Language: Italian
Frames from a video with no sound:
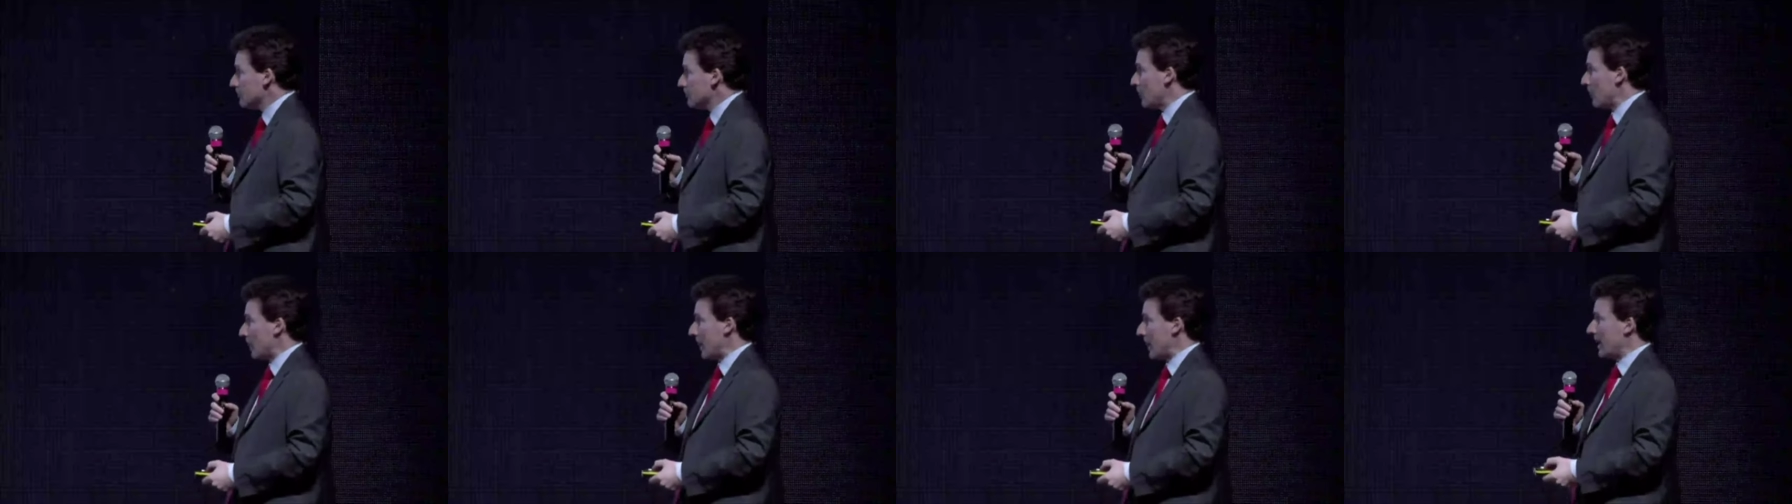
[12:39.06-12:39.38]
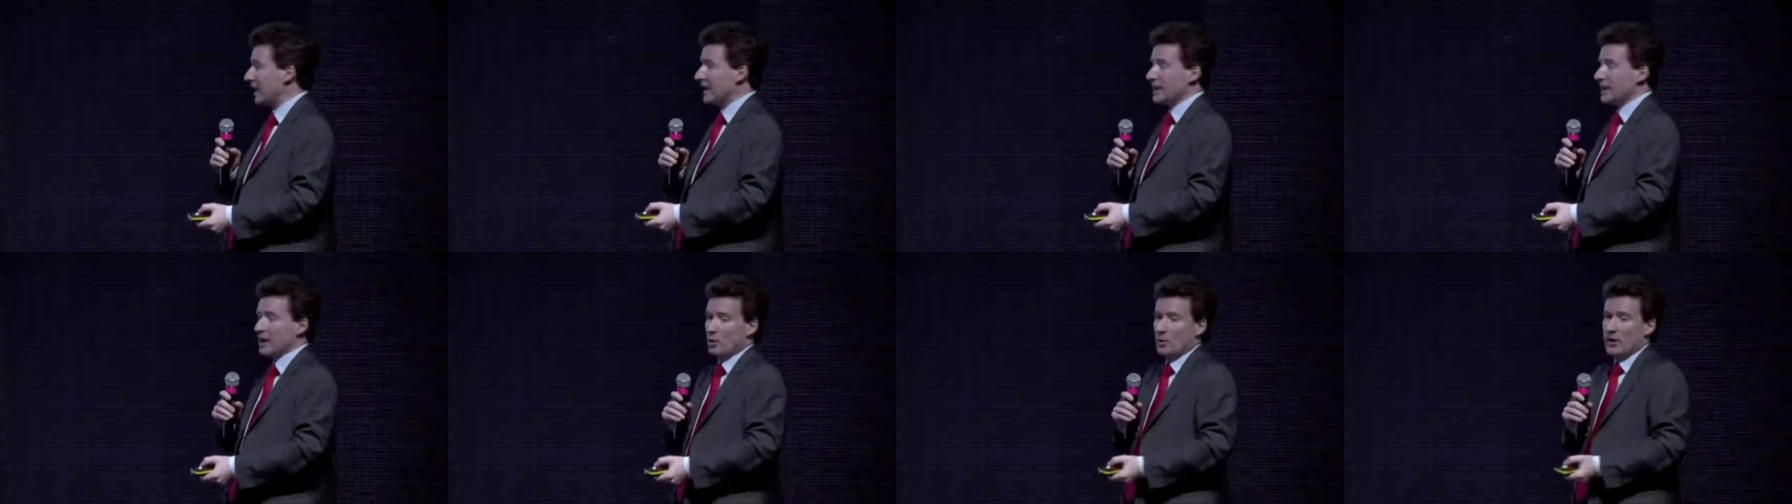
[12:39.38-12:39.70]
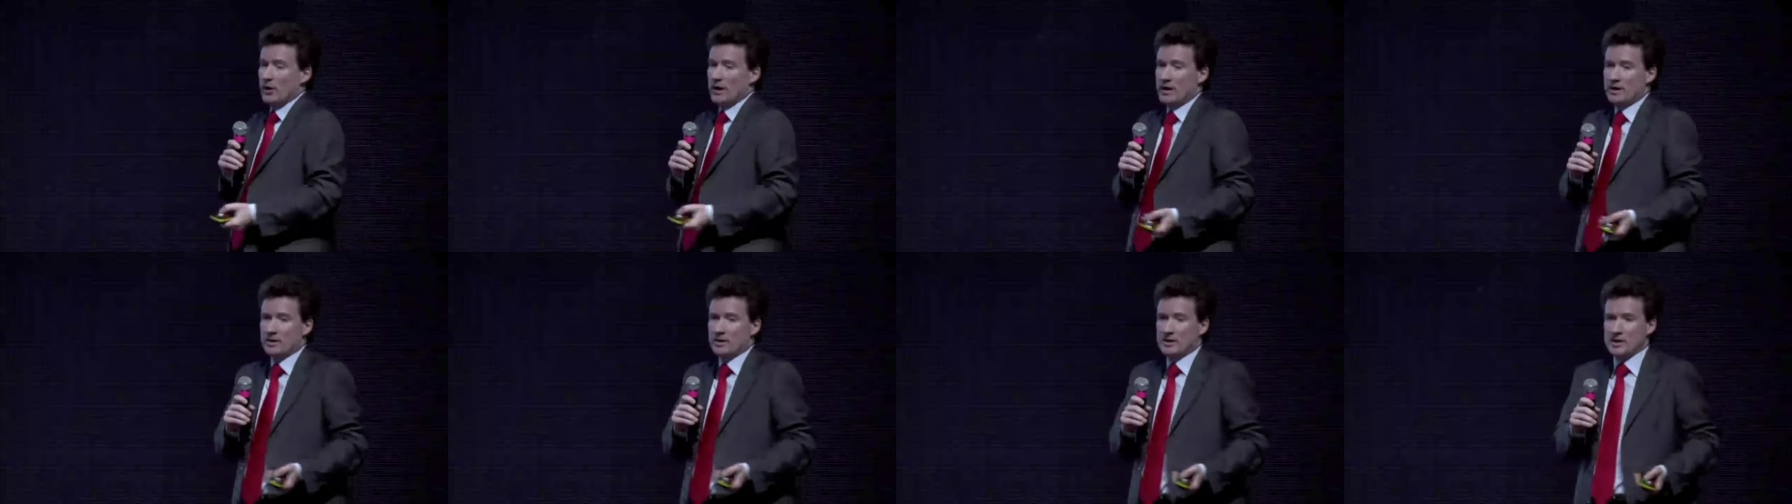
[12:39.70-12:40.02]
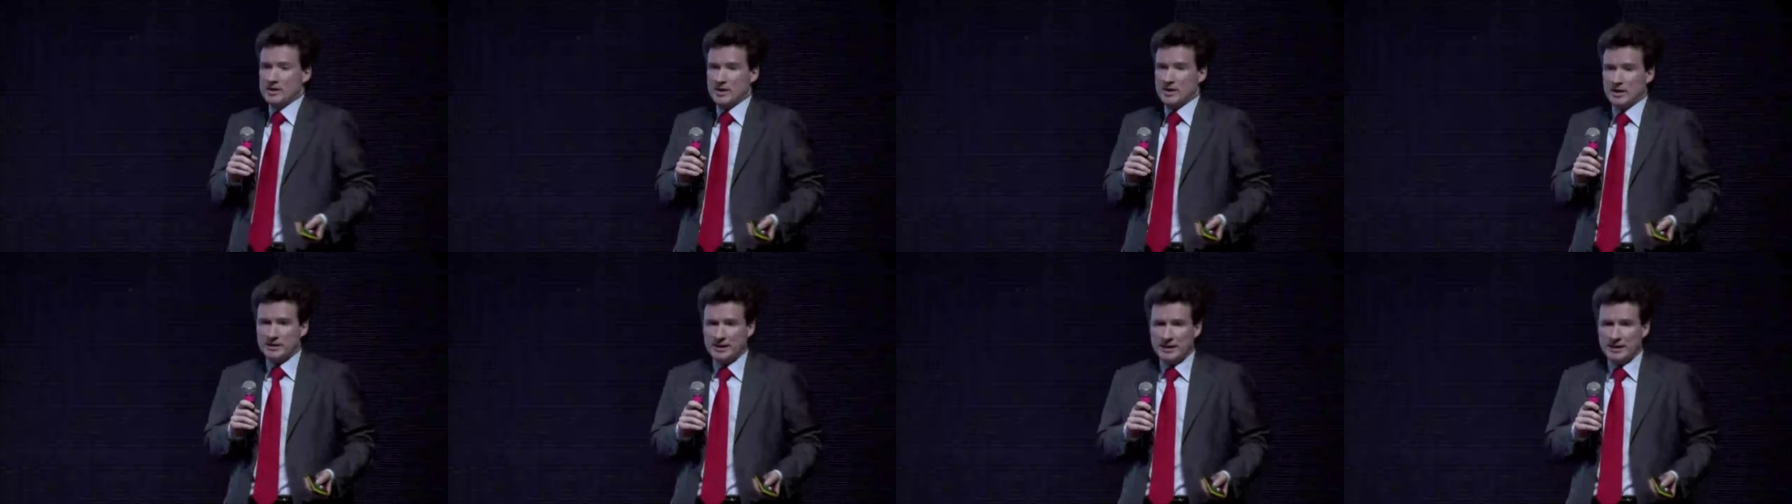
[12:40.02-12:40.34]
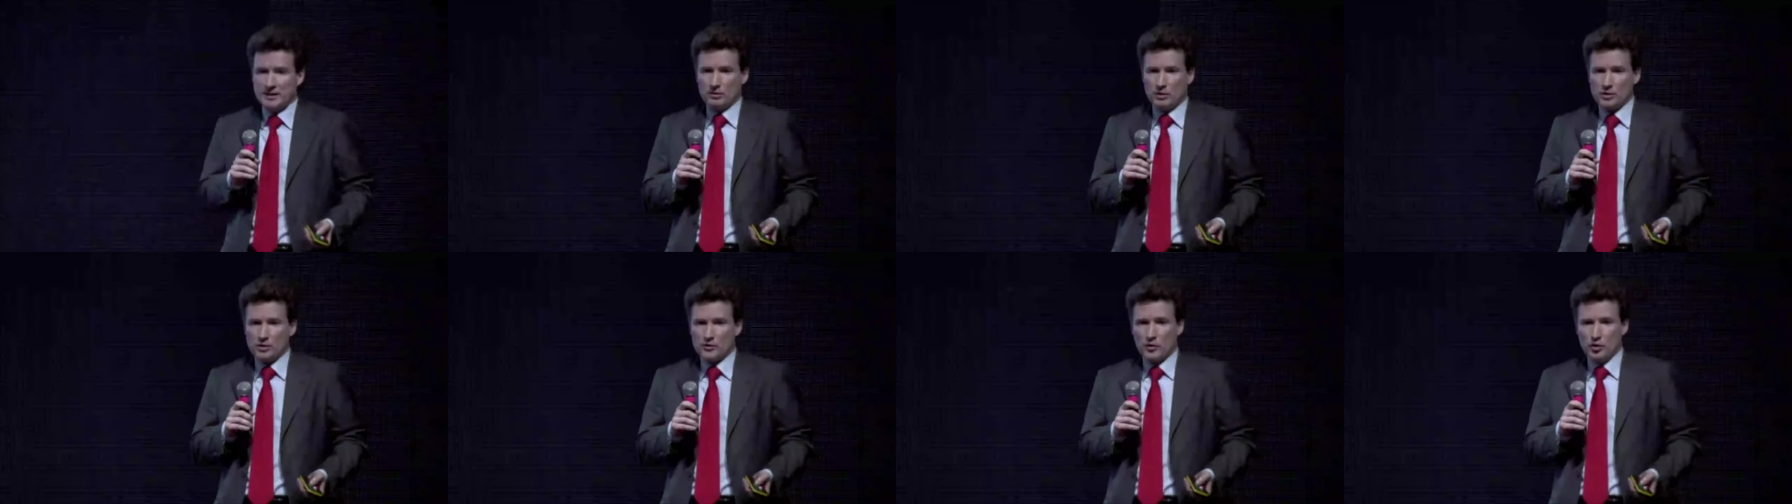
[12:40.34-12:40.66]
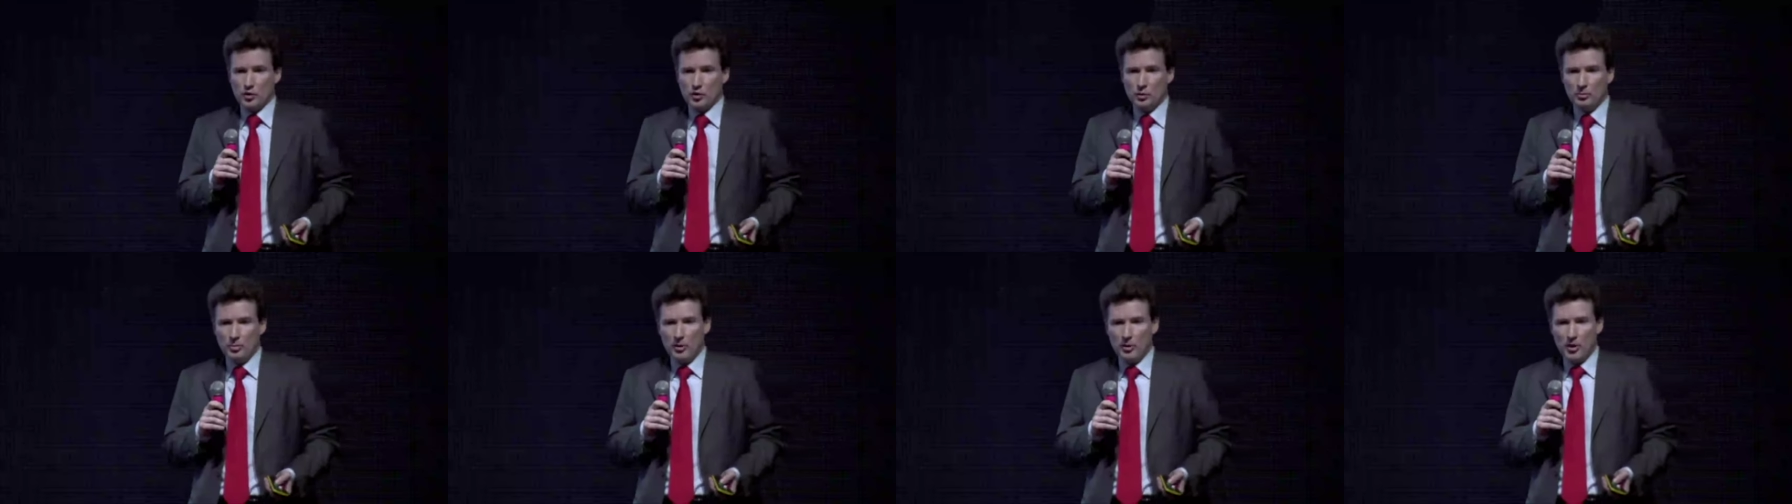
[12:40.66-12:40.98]
Anche qui ci si attende uno
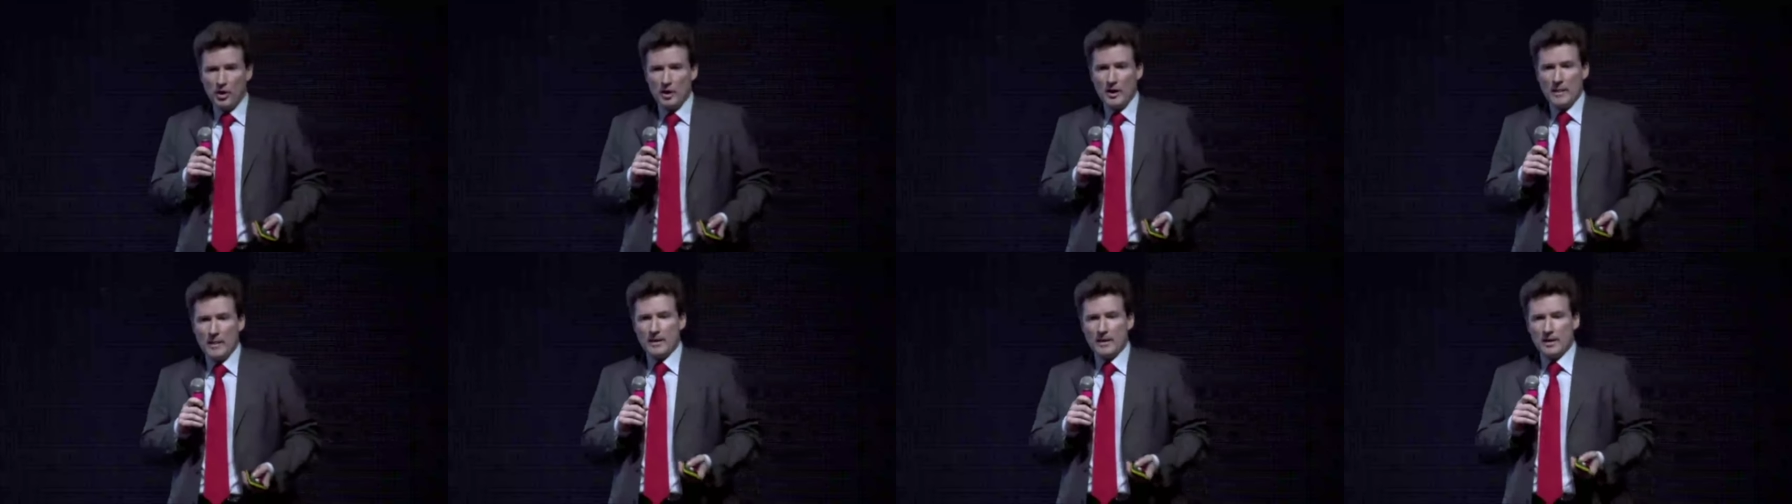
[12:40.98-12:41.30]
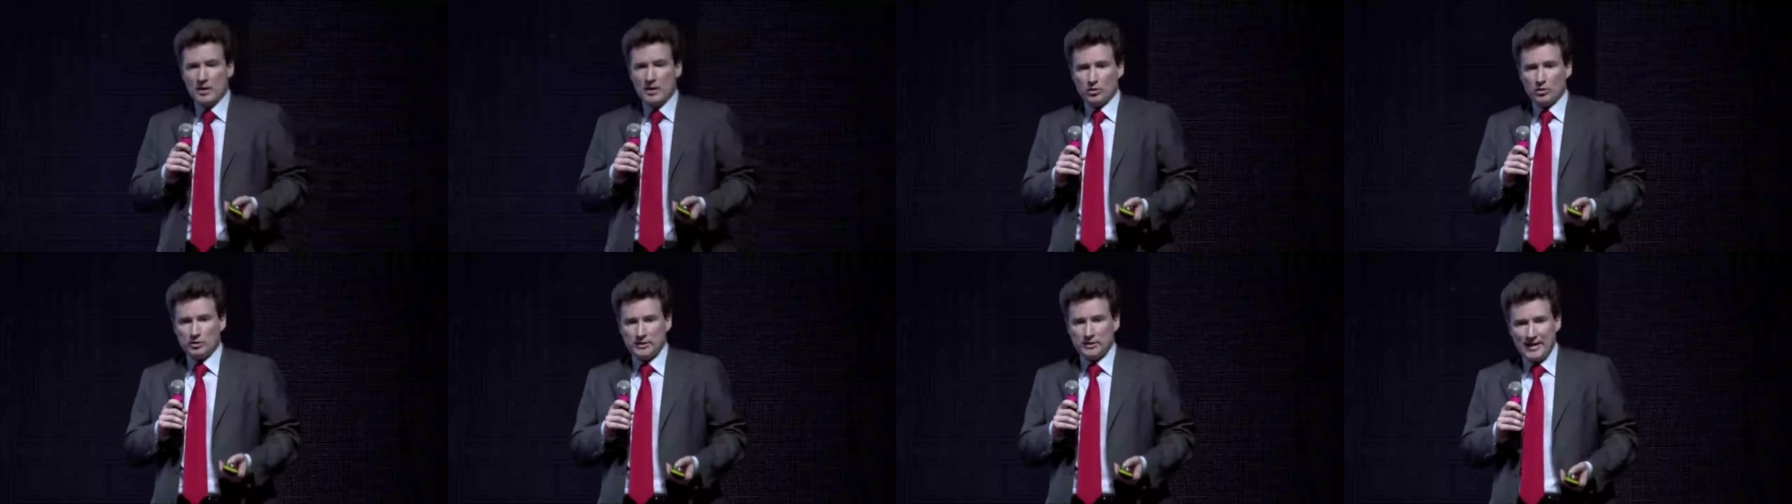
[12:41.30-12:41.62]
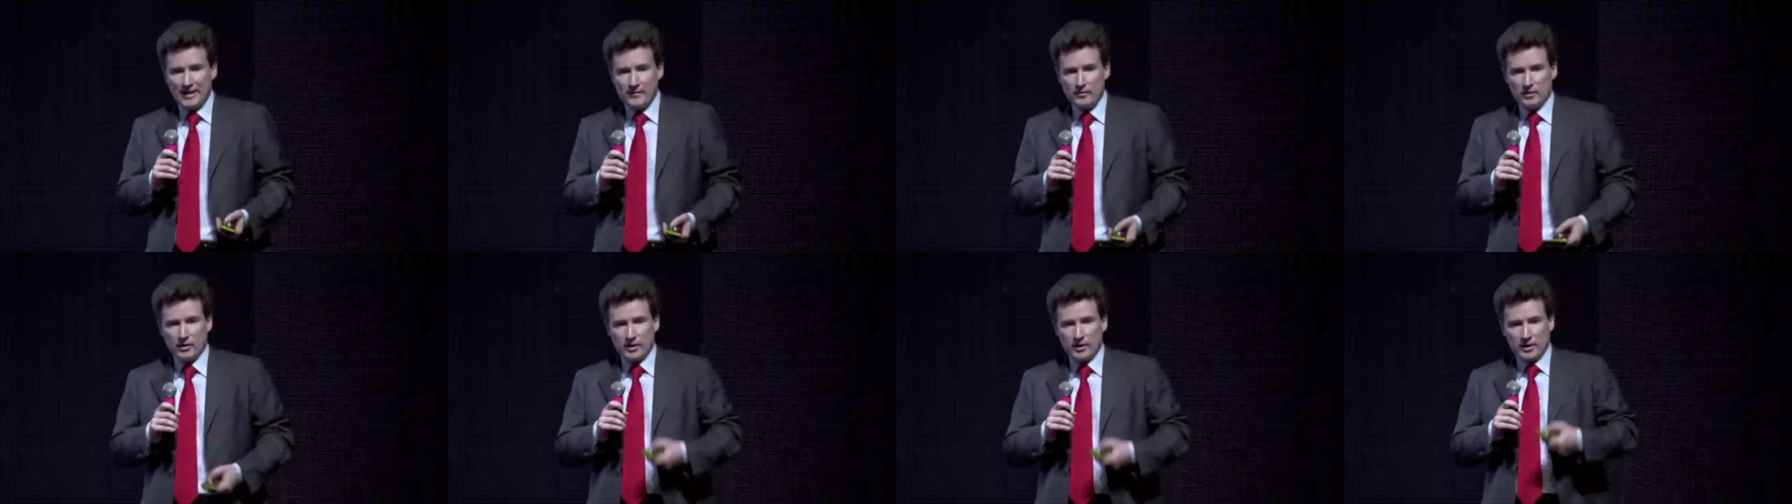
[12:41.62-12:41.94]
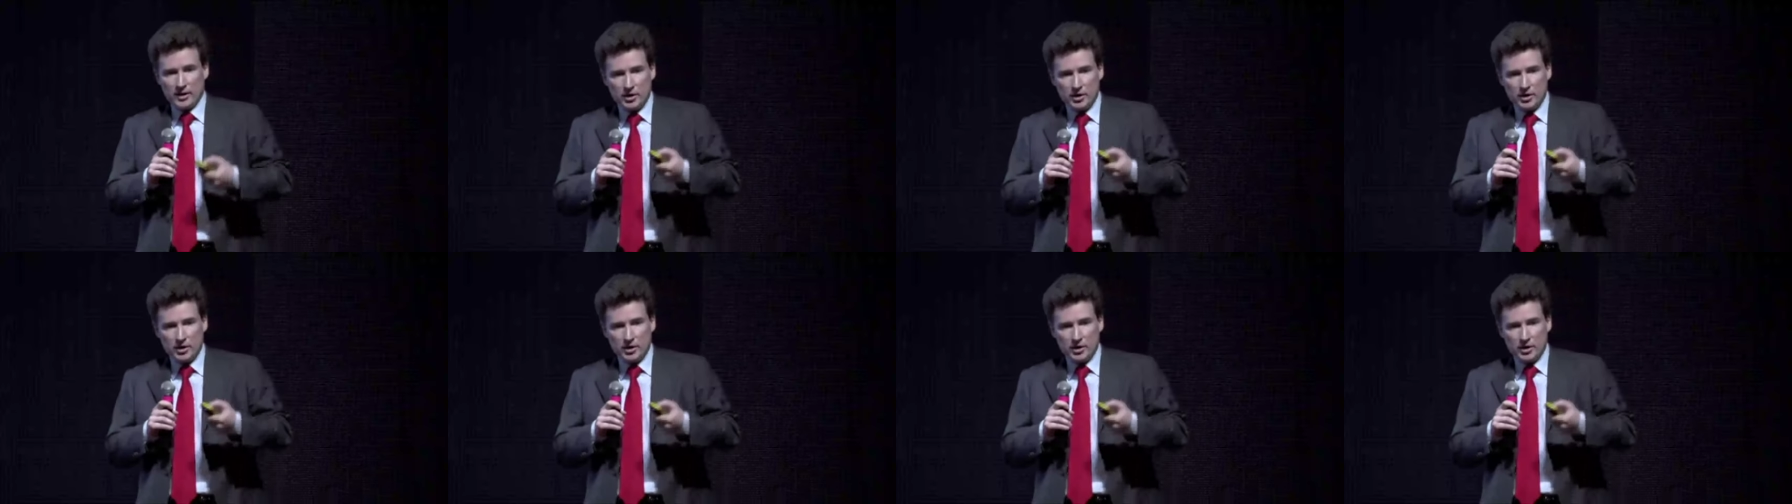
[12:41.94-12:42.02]
sviluppo notevole,